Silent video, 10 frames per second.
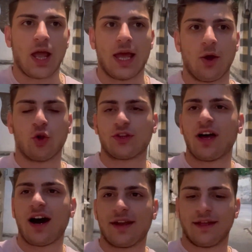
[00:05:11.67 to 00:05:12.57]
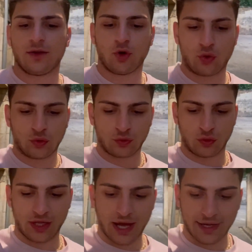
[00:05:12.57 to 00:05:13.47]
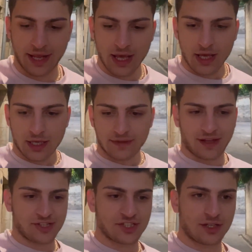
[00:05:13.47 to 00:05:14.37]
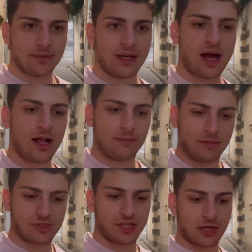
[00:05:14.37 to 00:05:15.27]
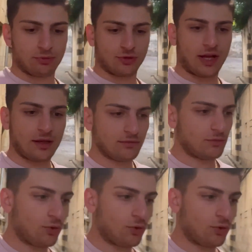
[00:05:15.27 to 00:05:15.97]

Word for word: e, o tarihin kokusunu yani taşları bile almamışlar buradan.